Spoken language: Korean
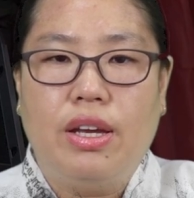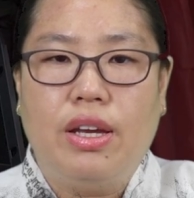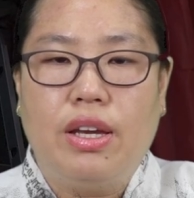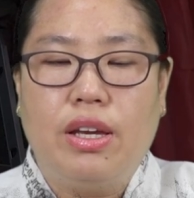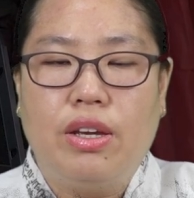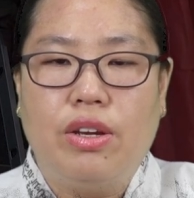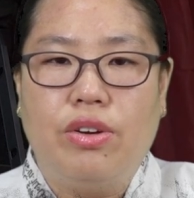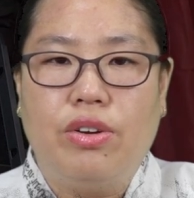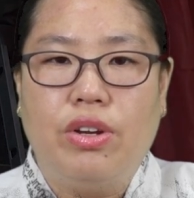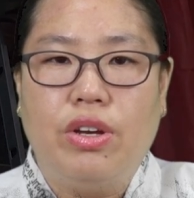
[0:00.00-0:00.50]

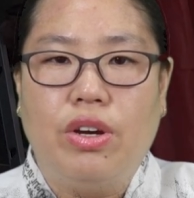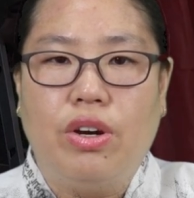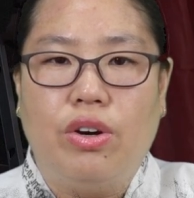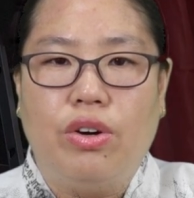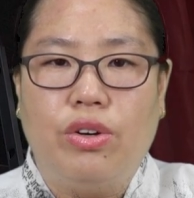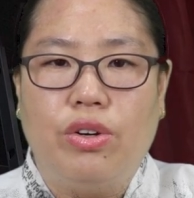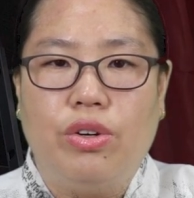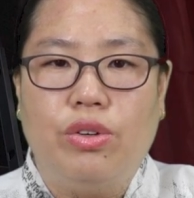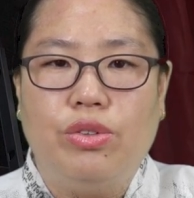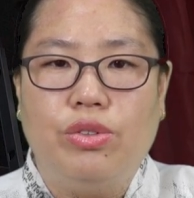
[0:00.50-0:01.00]
해결이
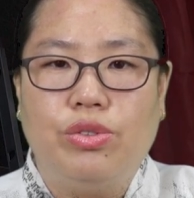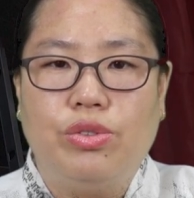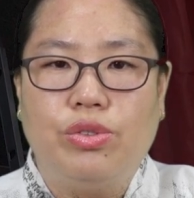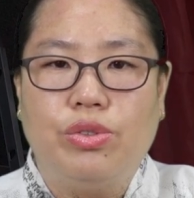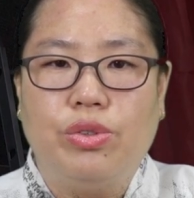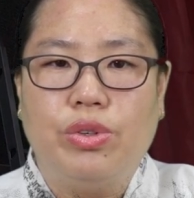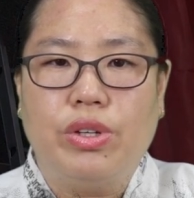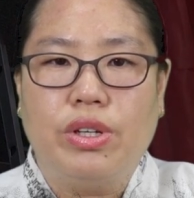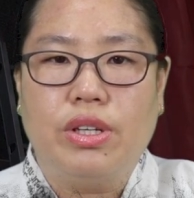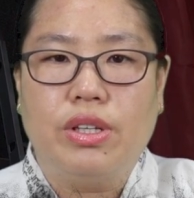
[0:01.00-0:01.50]
어려울
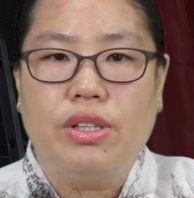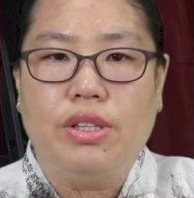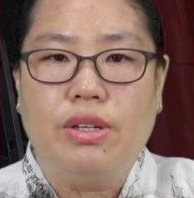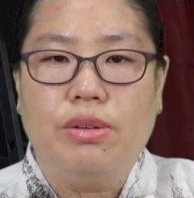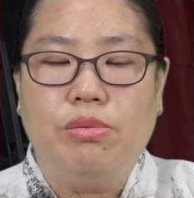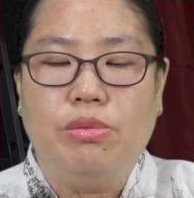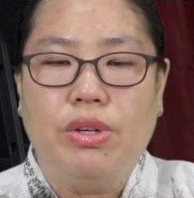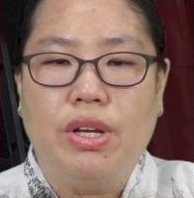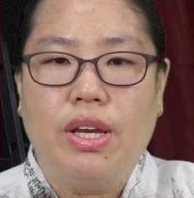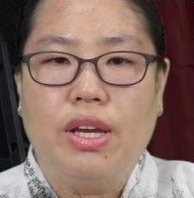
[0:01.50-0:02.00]
수도 있기
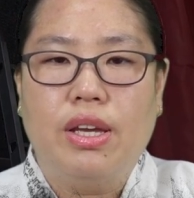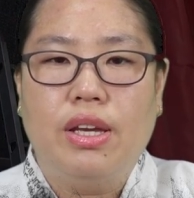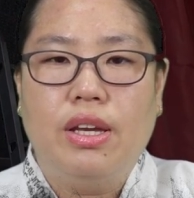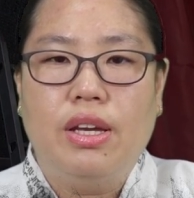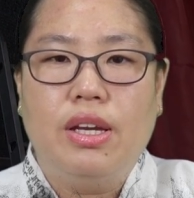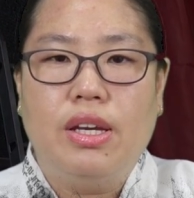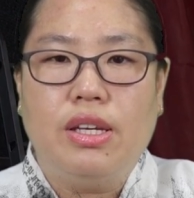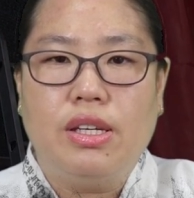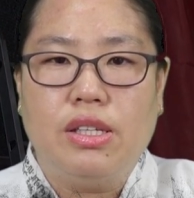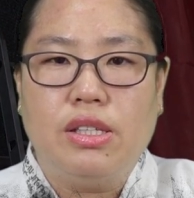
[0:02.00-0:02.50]
때문에
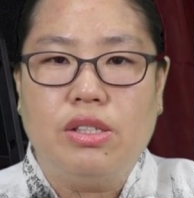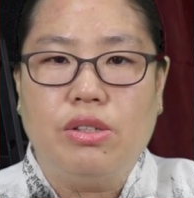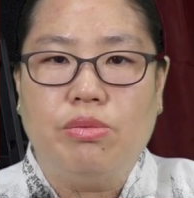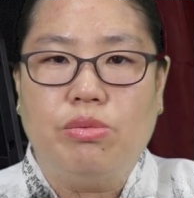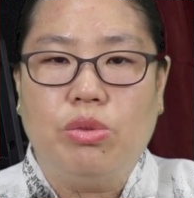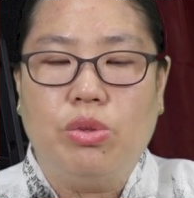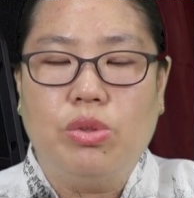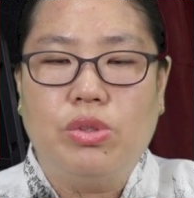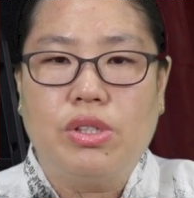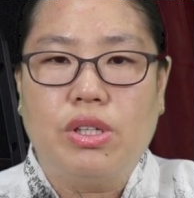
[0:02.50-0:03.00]
이
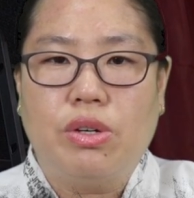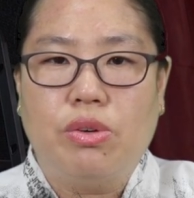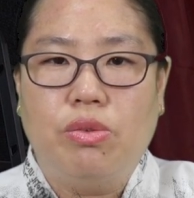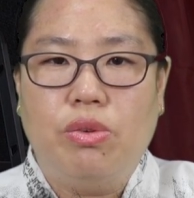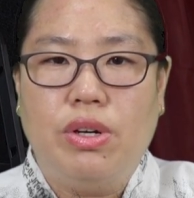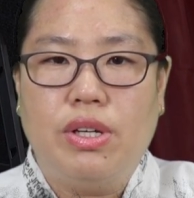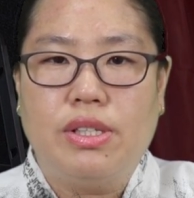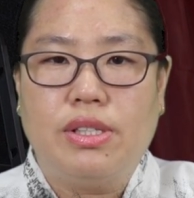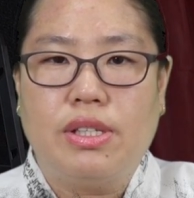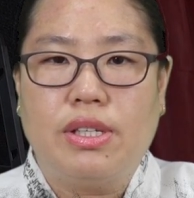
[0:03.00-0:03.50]
점도
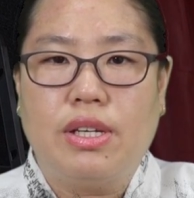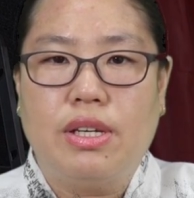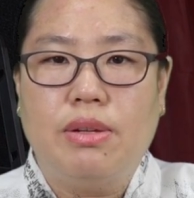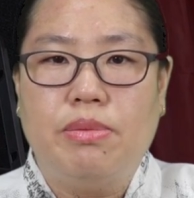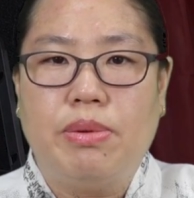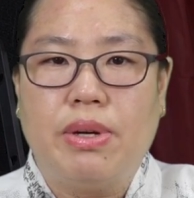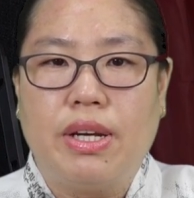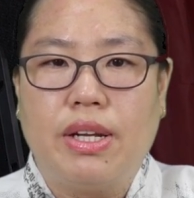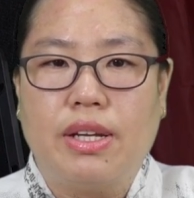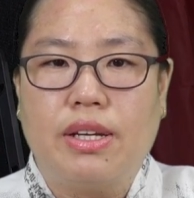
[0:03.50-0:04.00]
참고하시길
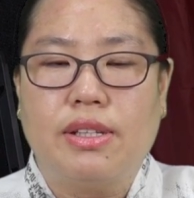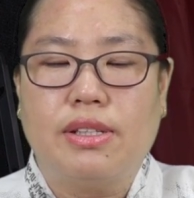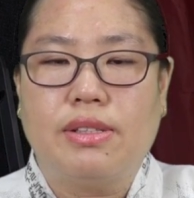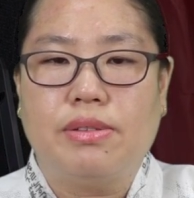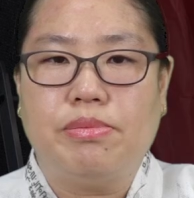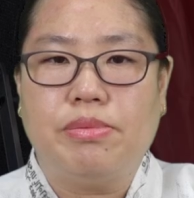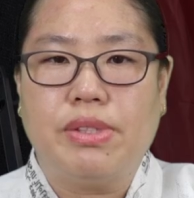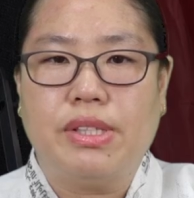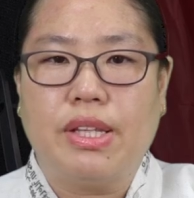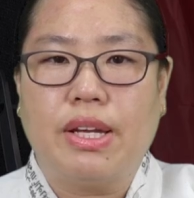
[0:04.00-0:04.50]

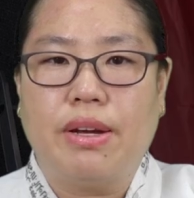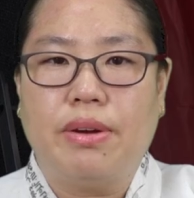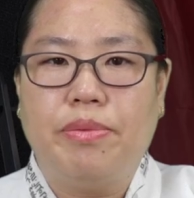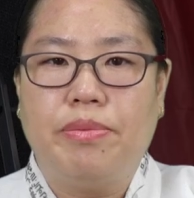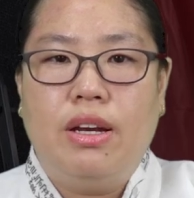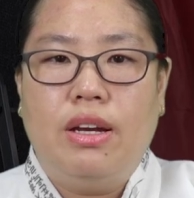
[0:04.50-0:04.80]
바라겠습니다.